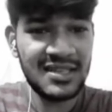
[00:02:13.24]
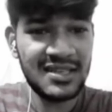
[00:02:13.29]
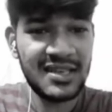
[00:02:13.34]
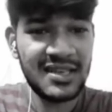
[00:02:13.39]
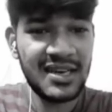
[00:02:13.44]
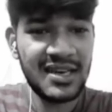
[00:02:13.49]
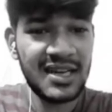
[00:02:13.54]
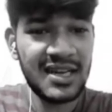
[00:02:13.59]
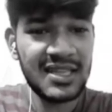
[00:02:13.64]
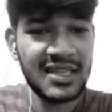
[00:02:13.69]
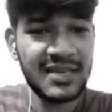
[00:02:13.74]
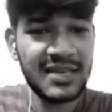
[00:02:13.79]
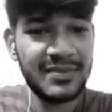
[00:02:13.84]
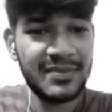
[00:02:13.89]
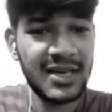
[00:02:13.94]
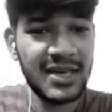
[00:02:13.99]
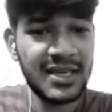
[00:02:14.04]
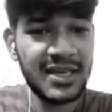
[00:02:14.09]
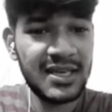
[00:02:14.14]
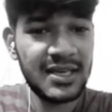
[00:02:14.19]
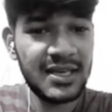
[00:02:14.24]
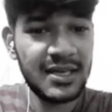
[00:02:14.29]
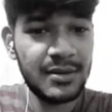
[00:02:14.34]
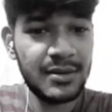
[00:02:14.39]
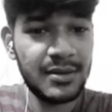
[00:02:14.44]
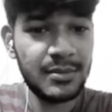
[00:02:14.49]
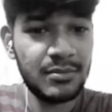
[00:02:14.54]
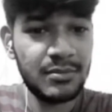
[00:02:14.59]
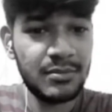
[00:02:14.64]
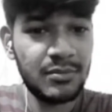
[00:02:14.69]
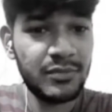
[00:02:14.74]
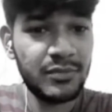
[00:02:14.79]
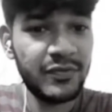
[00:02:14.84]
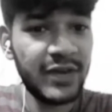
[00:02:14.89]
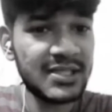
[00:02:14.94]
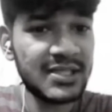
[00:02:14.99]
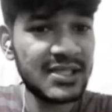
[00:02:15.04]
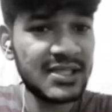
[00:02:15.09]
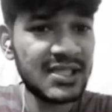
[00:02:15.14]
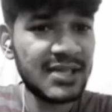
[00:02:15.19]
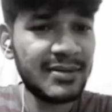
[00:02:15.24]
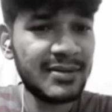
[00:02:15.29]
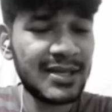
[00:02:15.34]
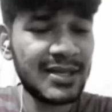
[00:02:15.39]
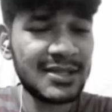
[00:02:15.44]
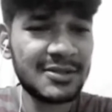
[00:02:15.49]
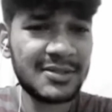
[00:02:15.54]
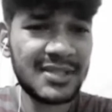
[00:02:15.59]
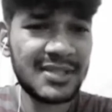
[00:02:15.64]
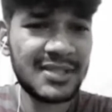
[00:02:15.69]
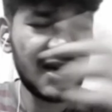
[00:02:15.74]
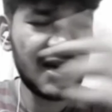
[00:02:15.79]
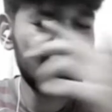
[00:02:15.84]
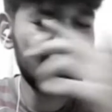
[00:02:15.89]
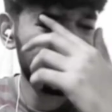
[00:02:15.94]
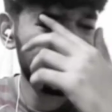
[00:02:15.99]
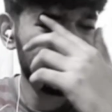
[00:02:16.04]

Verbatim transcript: क्या था भाई वैक्सीन के बाद क्या